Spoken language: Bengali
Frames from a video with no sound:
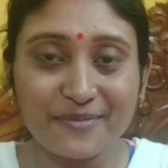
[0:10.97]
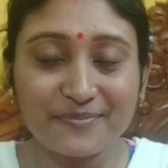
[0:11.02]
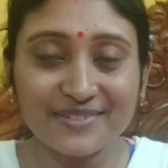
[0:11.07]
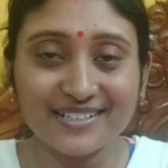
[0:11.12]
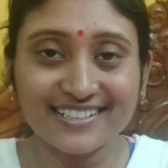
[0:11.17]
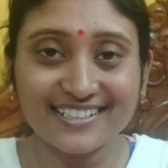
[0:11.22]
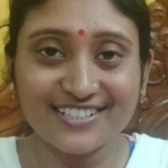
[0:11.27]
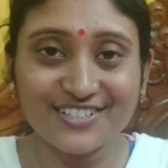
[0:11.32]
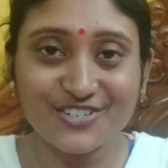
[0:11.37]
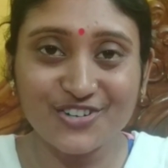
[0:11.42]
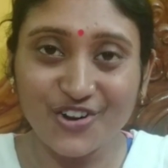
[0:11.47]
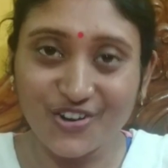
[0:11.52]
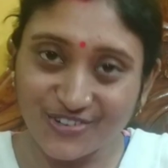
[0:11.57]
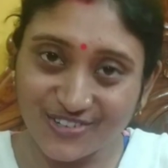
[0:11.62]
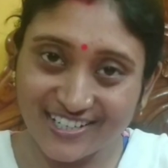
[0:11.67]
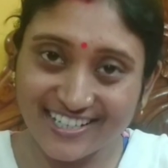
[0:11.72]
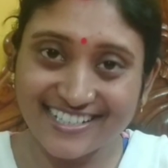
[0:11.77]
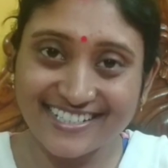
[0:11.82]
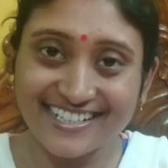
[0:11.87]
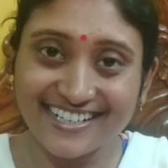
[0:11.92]
আপনাদের
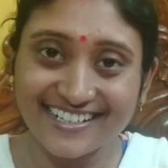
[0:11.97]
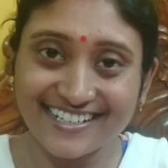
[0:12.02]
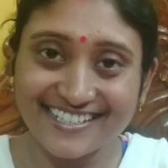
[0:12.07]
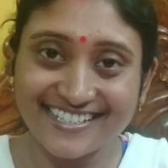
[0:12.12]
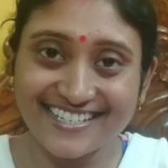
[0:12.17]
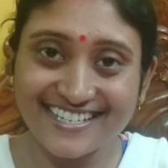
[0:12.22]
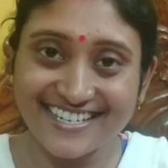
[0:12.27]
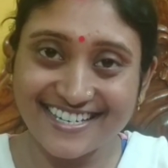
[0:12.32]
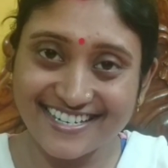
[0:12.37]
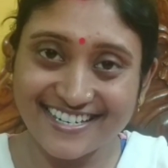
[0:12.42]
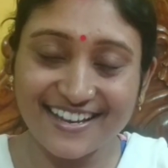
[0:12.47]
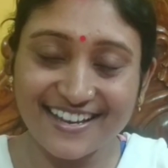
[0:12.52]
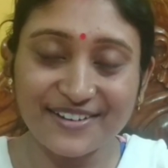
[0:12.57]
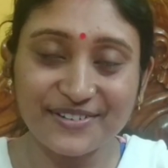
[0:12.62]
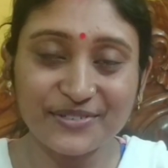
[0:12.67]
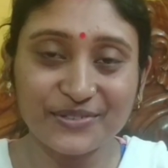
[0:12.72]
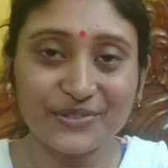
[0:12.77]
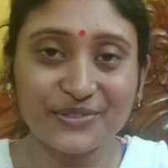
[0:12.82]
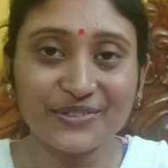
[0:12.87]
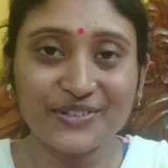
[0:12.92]
সকলকে জানাচ্ছি
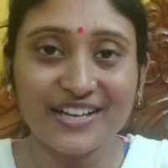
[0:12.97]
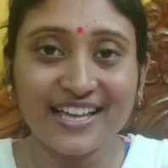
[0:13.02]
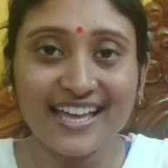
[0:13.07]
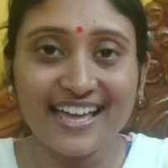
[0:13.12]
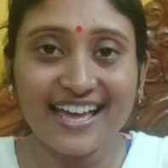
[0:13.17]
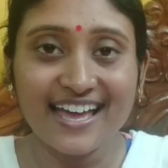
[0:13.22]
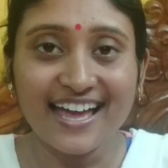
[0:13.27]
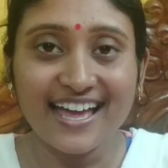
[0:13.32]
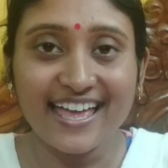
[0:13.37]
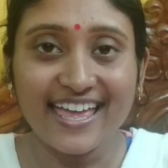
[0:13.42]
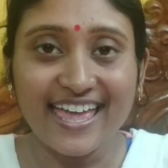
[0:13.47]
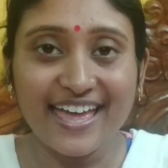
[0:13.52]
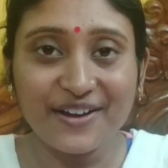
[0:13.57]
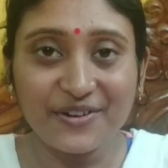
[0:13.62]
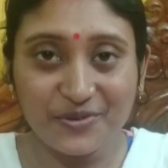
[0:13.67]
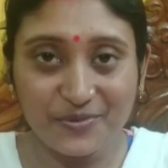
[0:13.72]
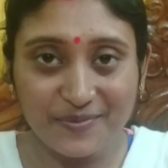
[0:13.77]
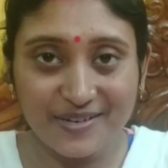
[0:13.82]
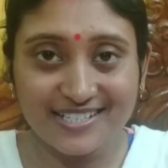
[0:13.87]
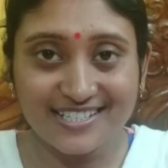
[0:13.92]
স্বাগত
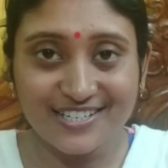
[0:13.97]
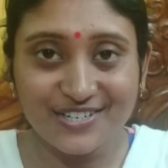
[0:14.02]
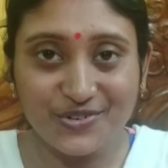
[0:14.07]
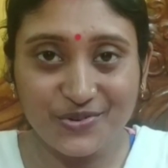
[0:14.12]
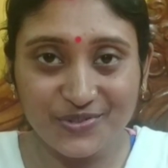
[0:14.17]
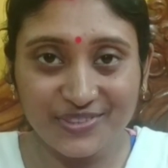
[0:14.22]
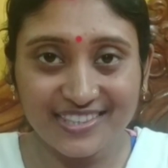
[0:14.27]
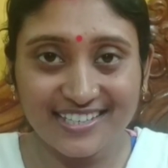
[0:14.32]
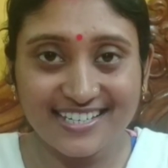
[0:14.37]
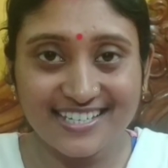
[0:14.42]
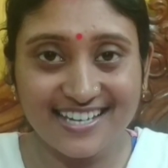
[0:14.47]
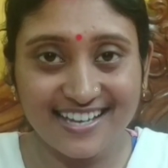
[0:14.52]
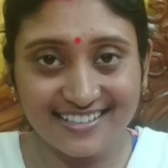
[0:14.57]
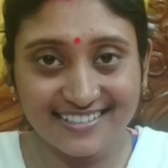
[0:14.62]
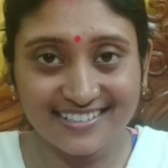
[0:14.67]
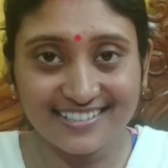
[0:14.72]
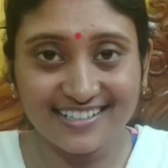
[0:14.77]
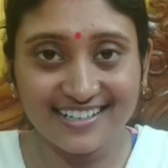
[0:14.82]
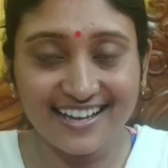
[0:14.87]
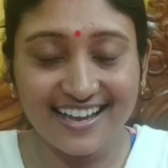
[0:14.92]
এখন বাজে সন্ধ্যে
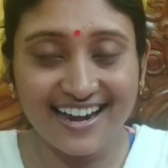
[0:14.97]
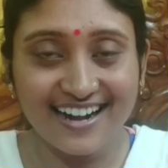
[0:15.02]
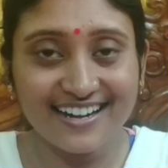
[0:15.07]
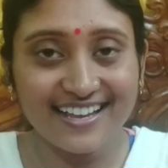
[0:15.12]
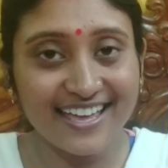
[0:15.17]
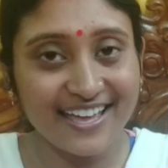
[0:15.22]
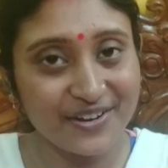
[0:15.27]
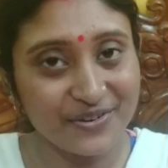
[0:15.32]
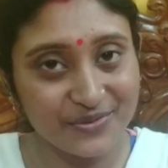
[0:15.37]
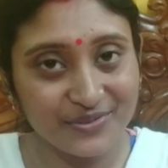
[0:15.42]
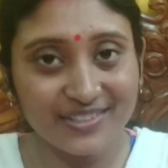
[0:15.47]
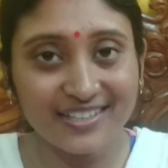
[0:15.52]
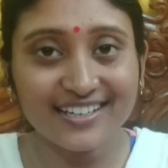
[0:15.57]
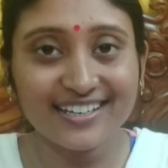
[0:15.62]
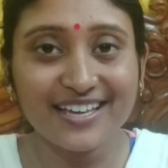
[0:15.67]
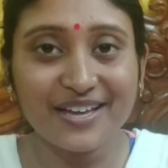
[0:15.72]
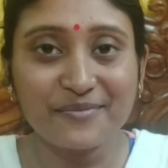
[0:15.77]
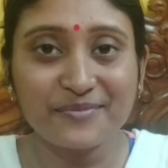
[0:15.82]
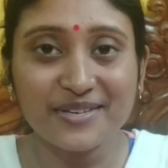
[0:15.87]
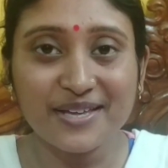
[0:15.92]
সাতটা আর এখন
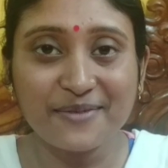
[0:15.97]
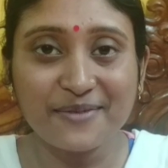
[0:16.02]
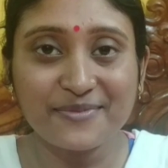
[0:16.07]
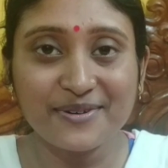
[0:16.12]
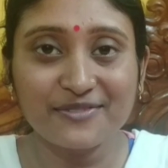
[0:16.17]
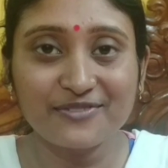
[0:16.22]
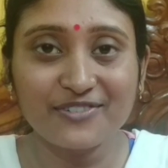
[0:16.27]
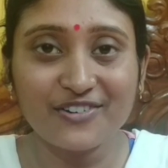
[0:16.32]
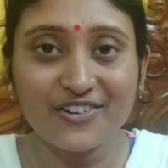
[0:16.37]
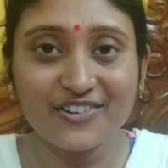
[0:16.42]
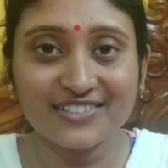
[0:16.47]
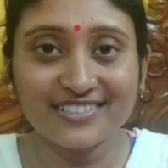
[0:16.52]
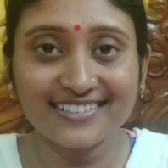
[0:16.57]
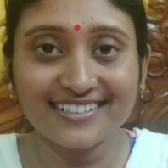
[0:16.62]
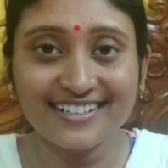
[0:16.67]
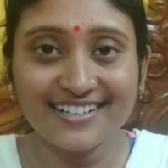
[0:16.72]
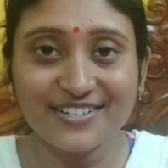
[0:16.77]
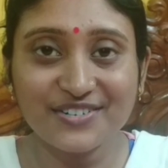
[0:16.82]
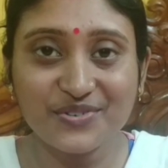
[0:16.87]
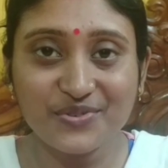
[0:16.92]
থেকে আমি আমার
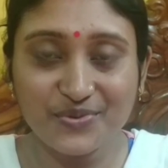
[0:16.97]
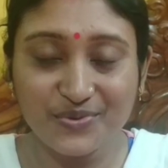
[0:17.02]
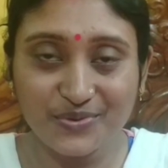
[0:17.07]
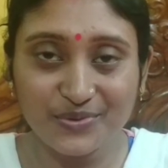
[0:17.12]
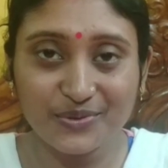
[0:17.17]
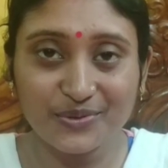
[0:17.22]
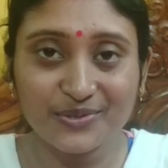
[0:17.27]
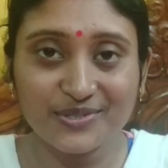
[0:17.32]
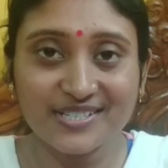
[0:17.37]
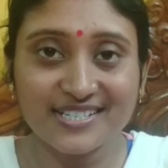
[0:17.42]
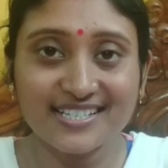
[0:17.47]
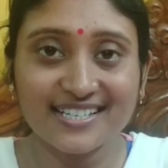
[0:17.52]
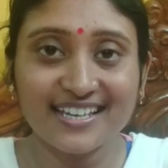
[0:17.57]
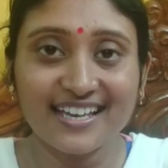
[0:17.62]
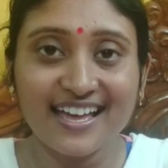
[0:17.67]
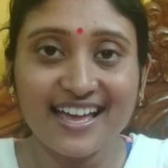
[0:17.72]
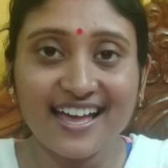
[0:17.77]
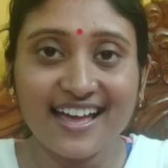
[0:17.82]
ব্লগটা শুরু করছি